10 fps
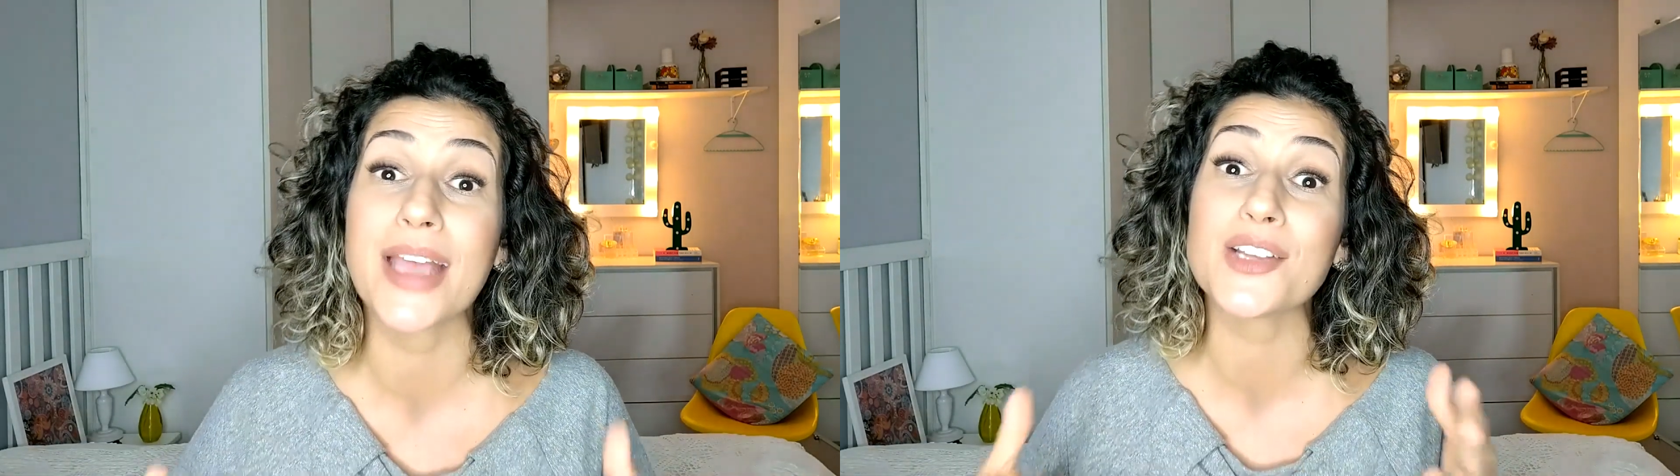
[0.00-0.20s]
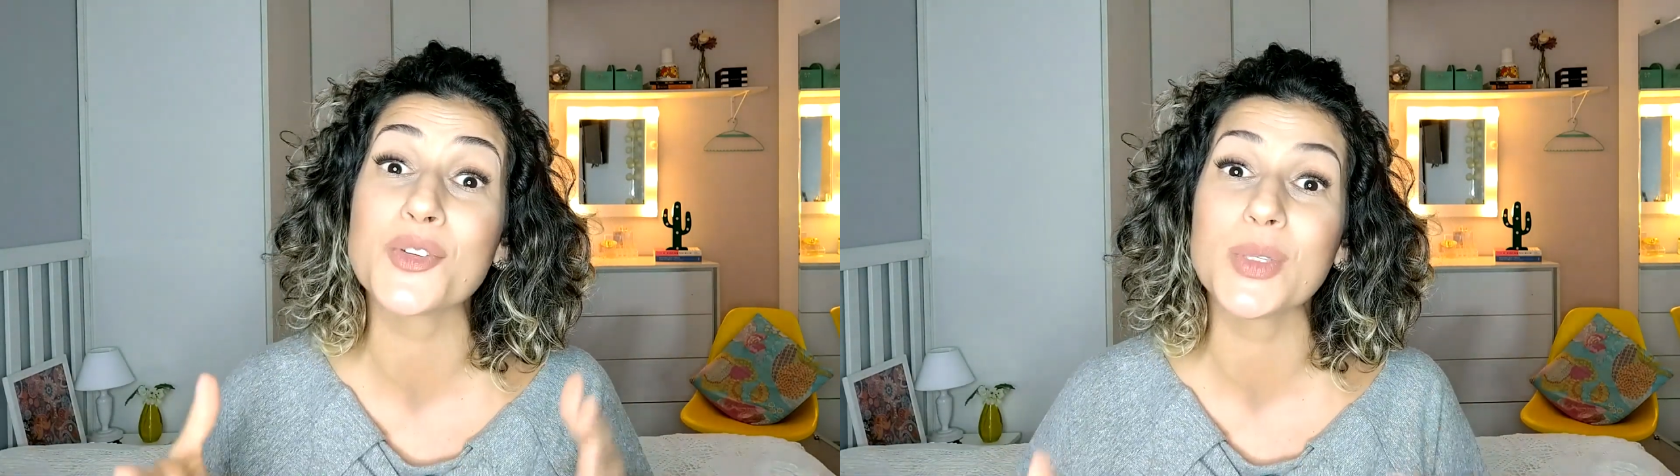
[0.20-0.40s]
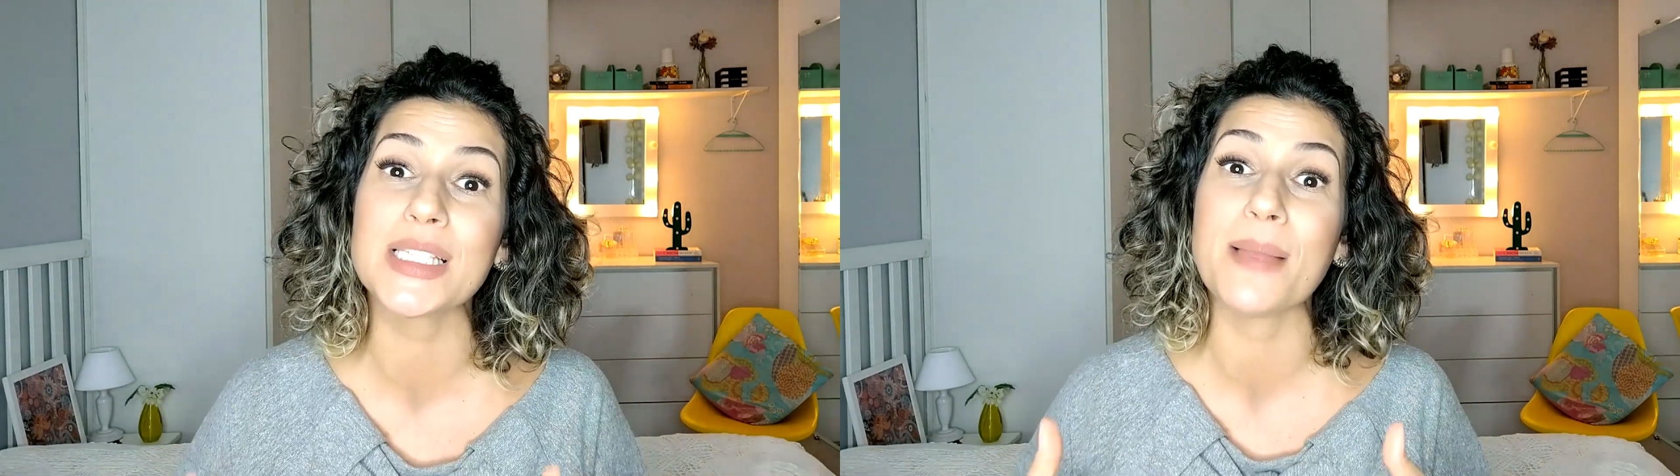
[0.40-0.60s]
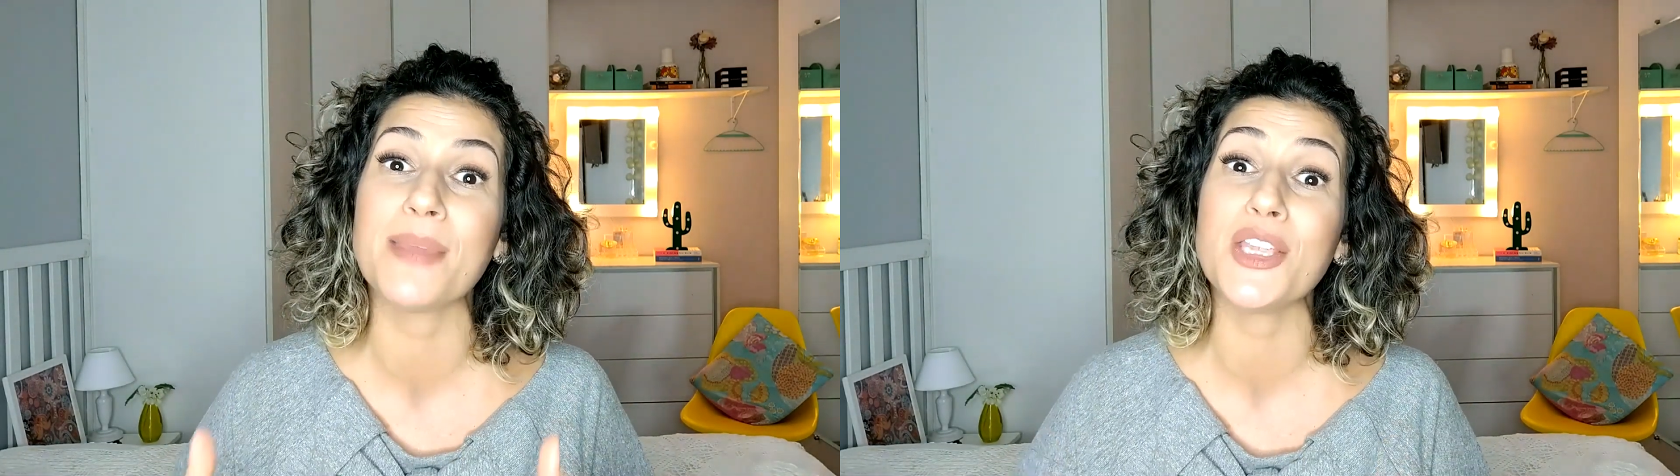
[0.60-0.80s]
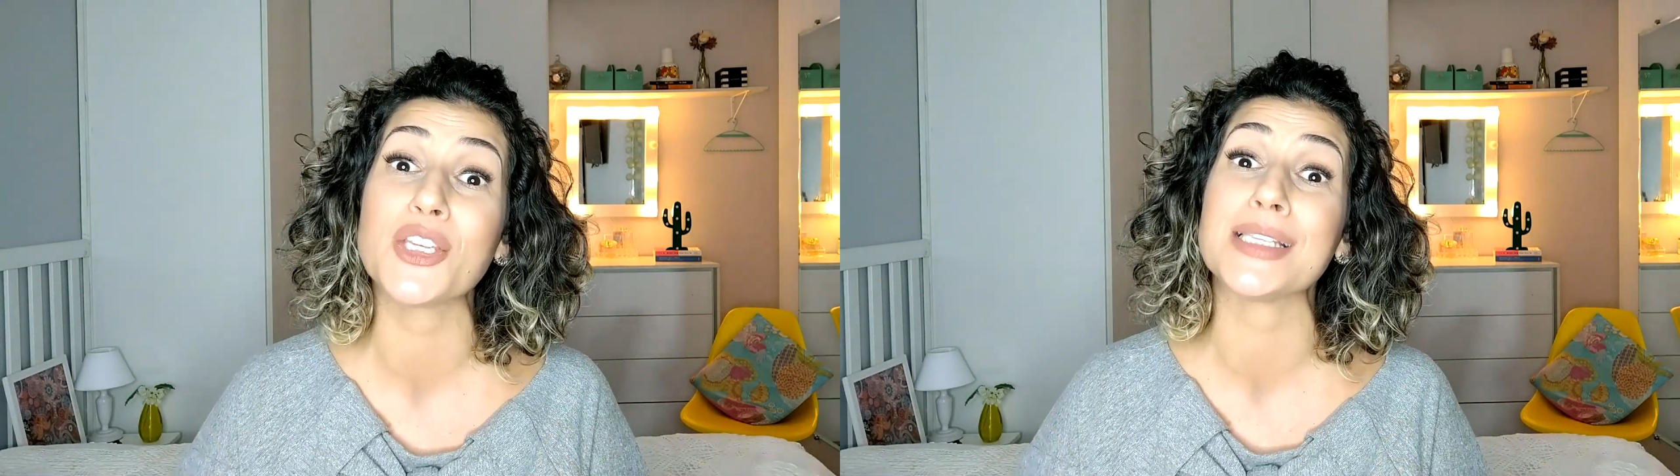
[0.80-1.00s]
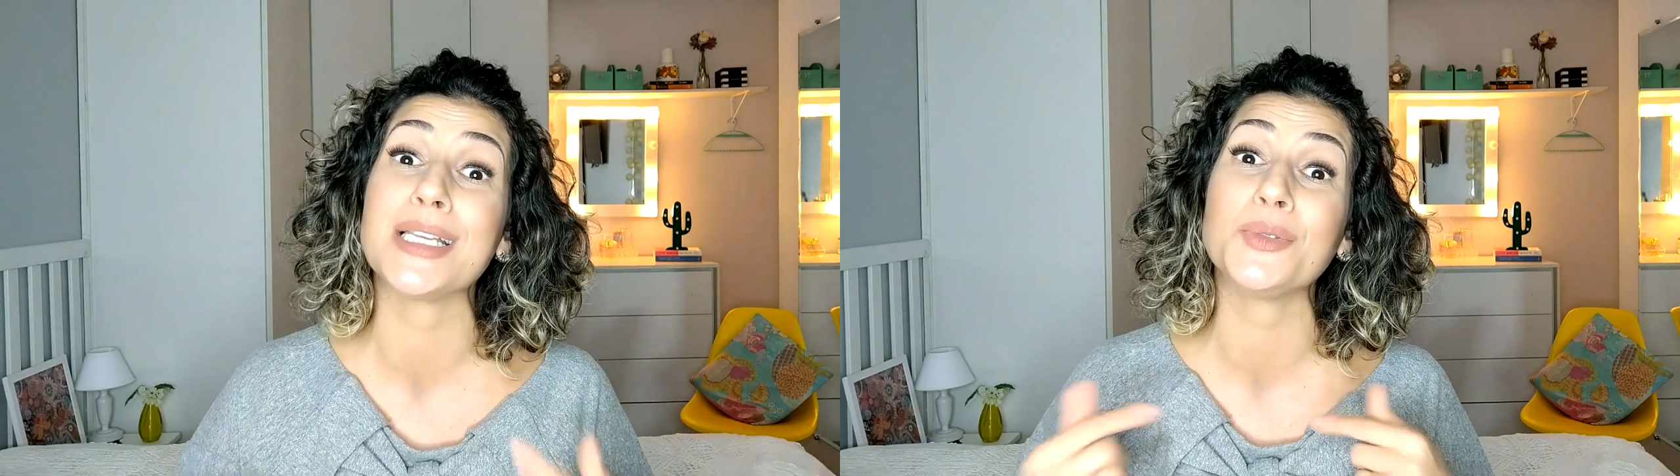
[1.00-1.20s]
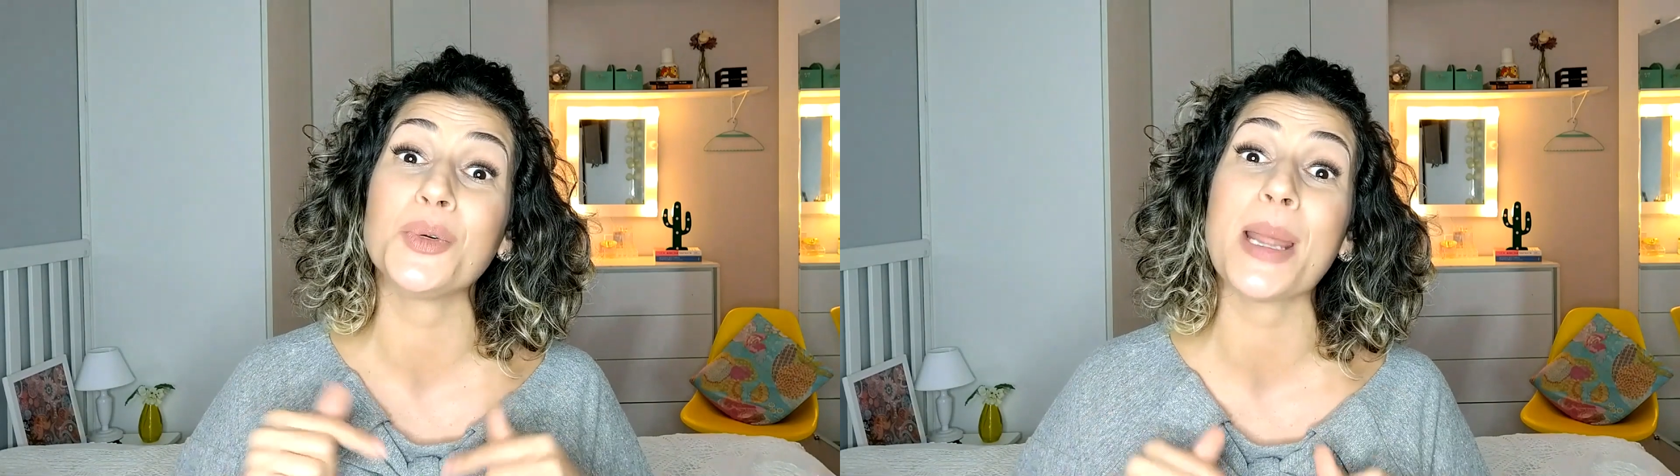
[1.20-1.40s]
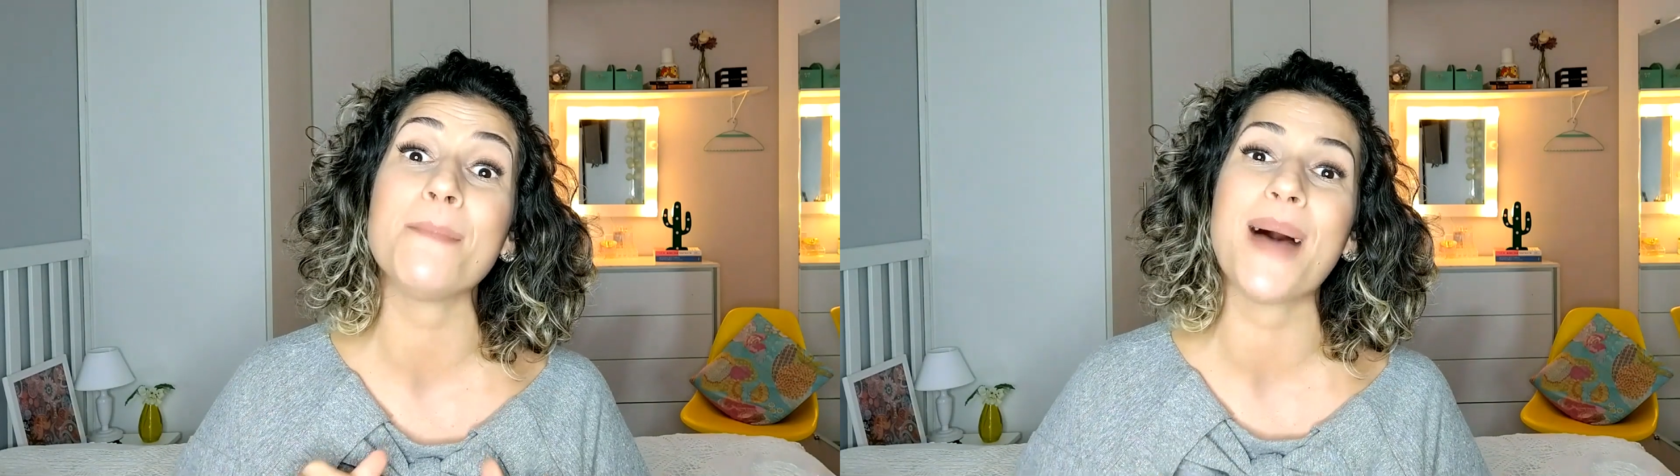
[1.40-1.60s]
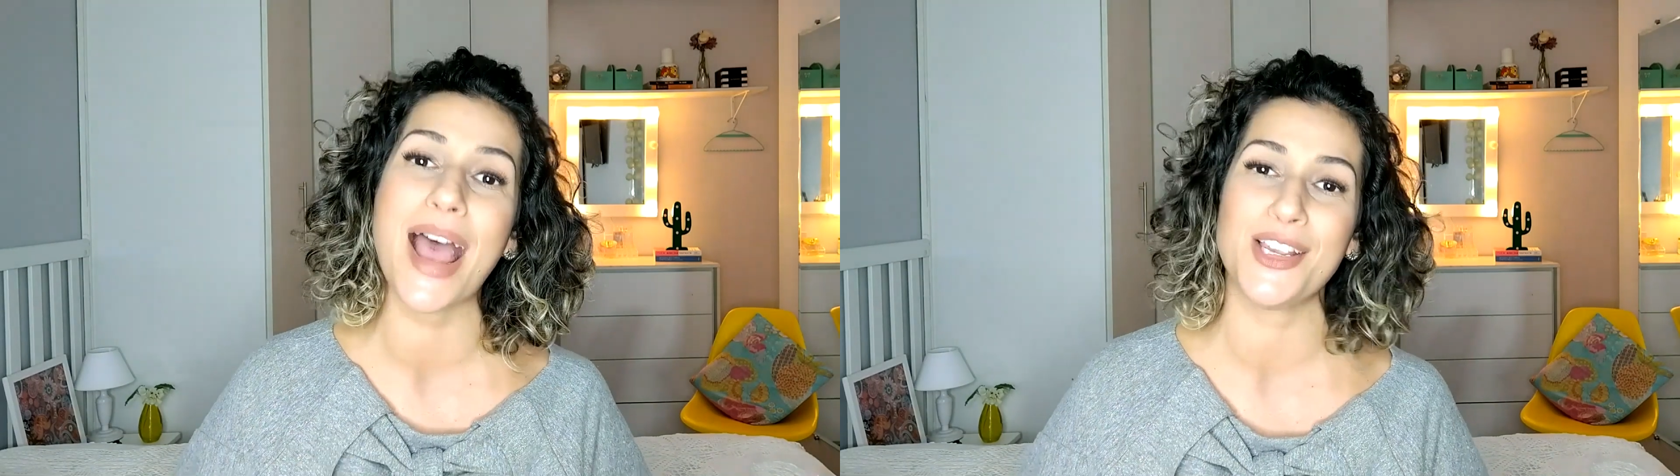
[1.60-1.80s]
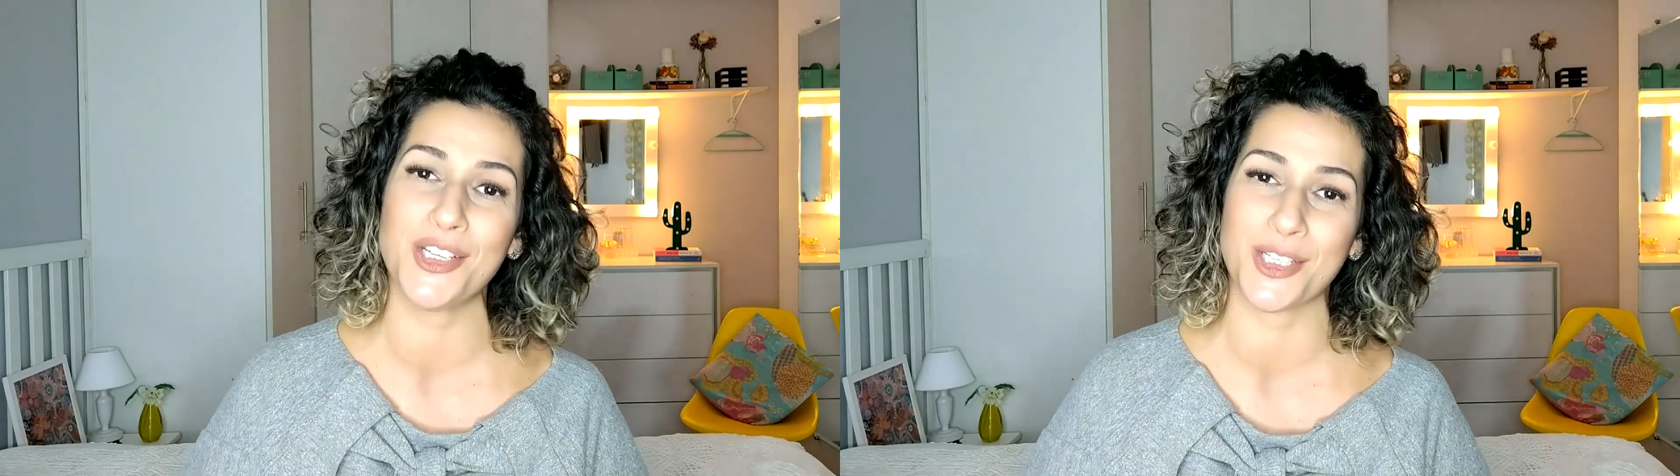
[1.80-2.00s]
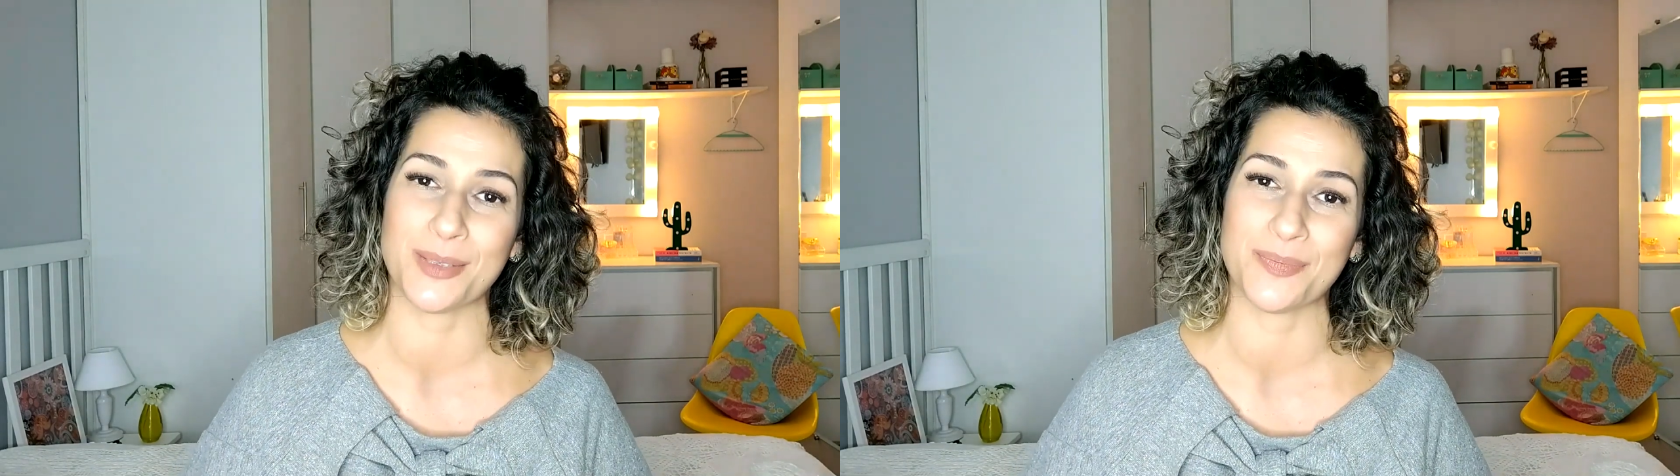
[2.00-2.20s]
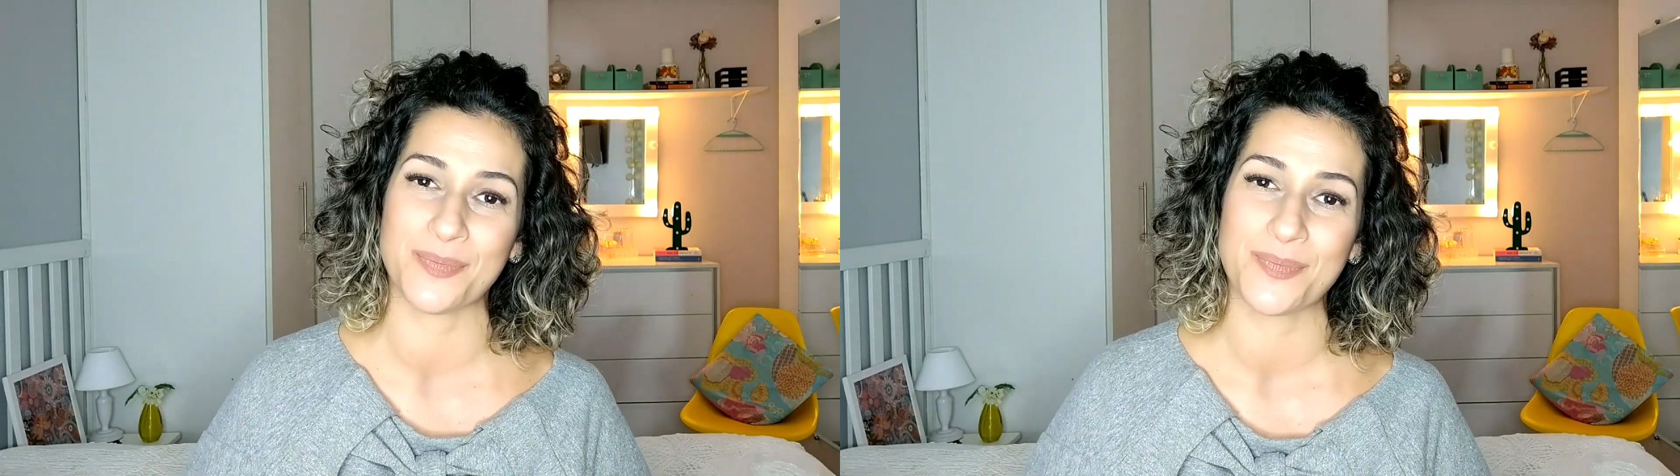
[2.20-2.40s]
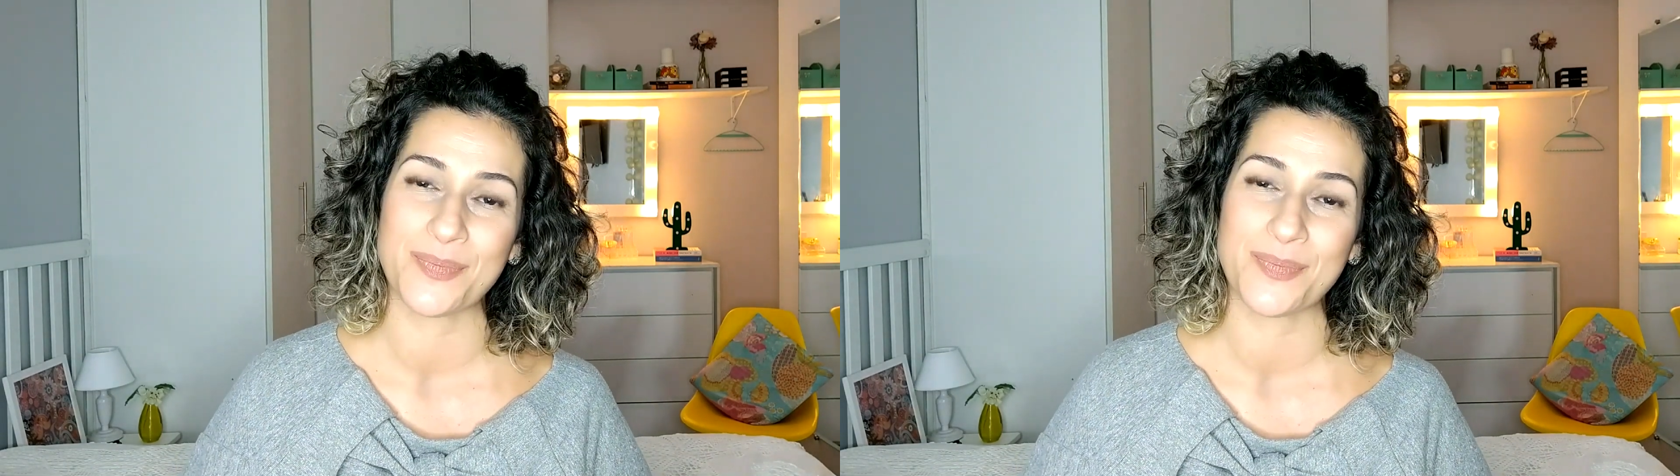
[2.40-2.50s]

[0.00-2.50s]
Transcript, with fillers: era justamente a cintura baixa.